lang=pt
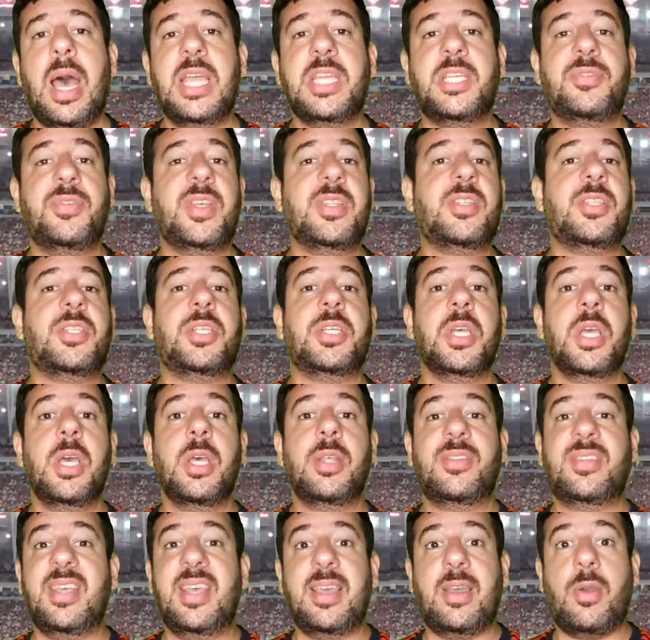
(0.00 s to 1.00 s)
às vezes
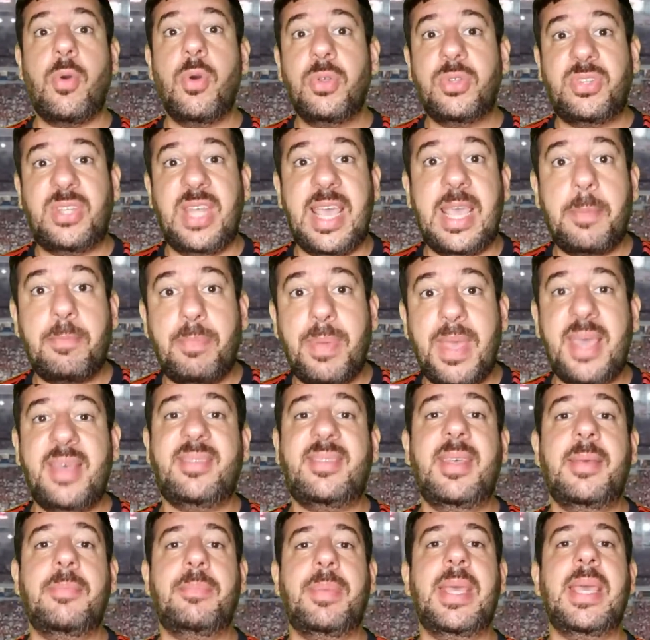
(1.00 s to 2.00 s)
você consegue
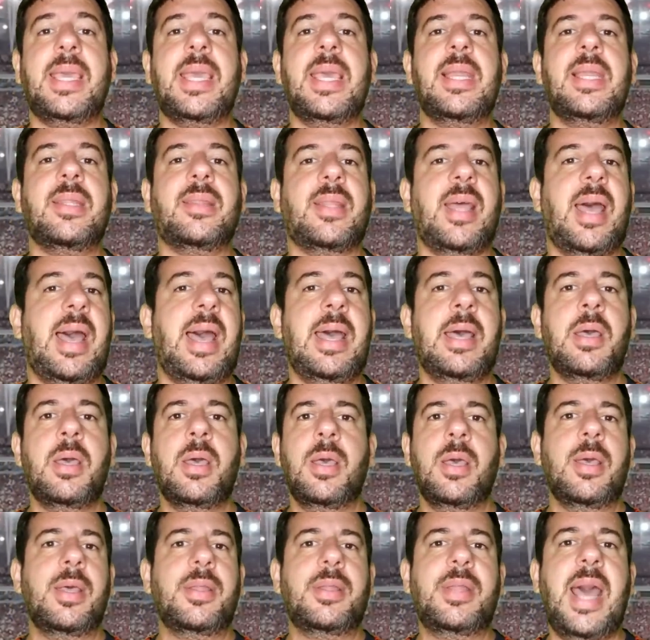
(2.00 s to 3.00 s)
perceber que ele está
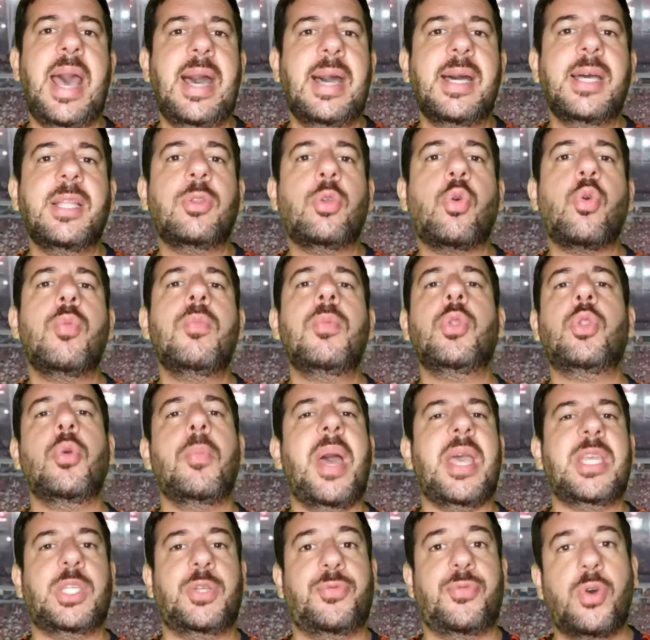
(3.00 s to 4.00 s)
narrando com muito
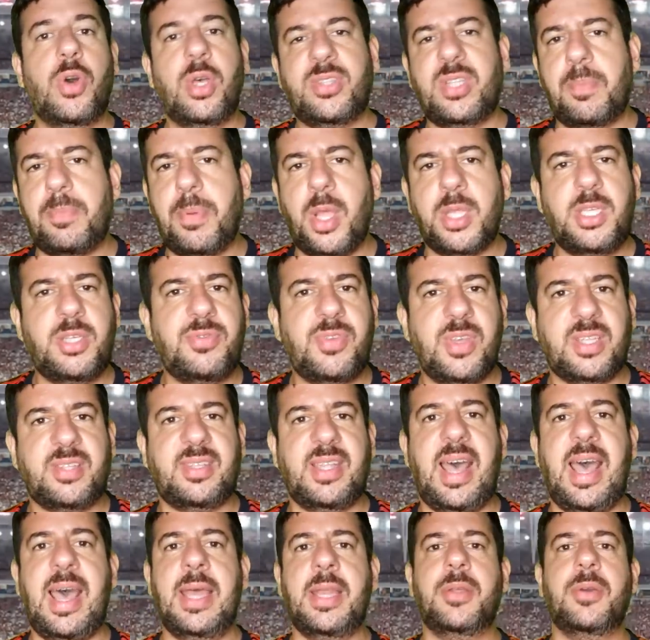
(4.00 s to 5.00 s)
mais força para o
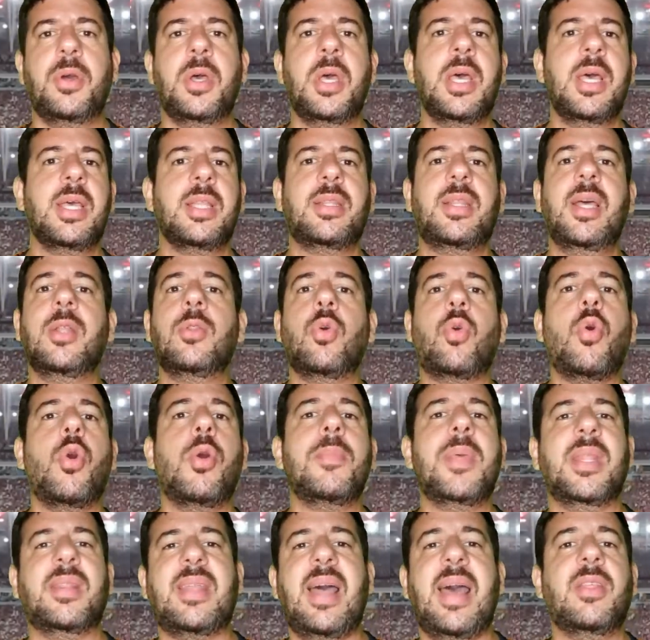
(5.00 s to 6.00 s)
adversário, dando
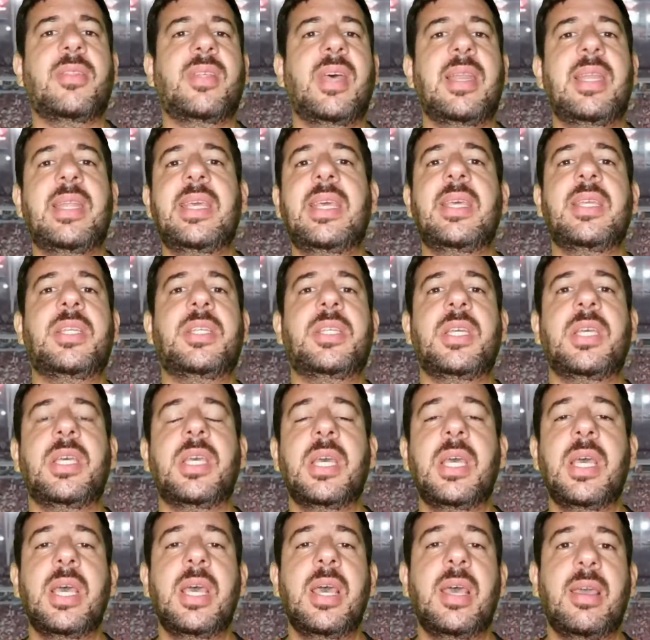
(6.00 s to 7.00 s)
comentários ali
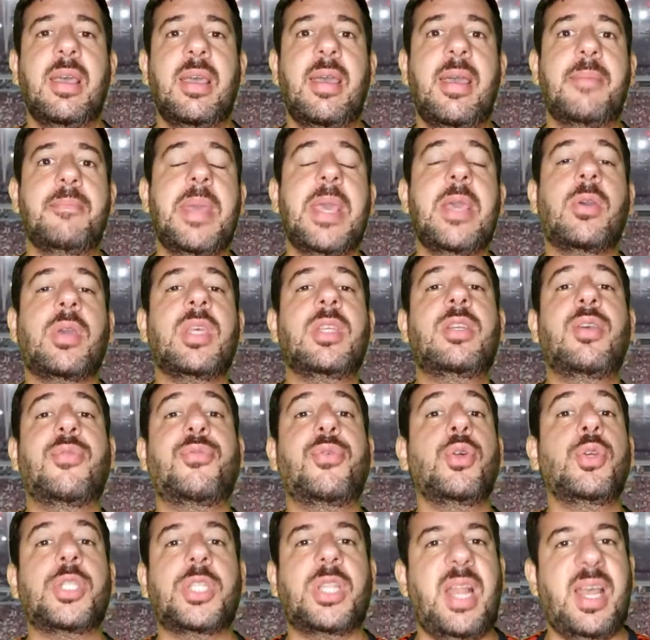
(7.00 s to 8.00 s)
de é, meio que de
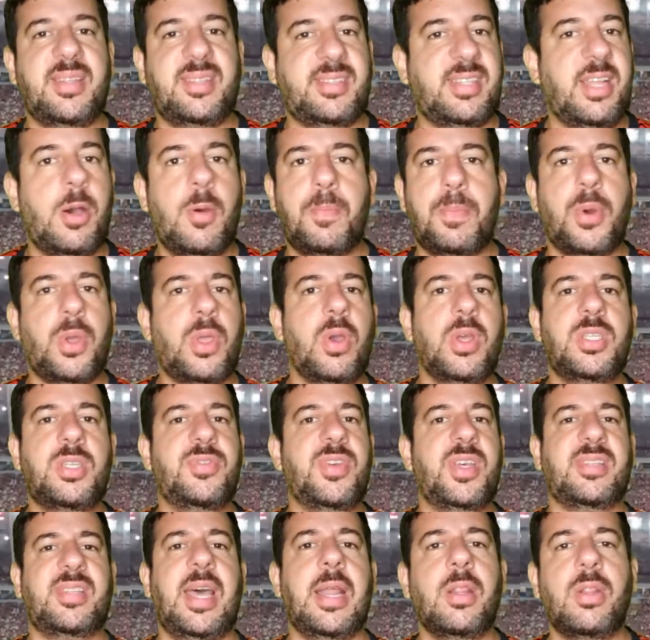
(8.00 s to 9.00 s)
frustração porque o
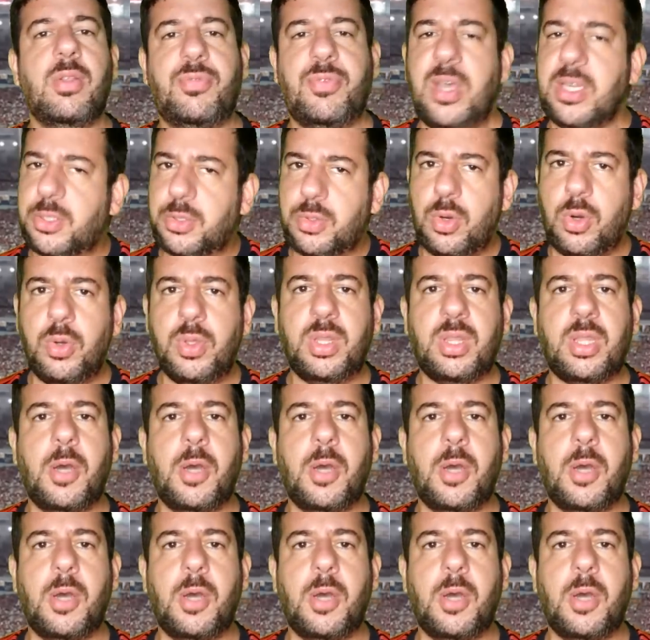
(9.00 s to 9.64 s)
adversário não faz gol.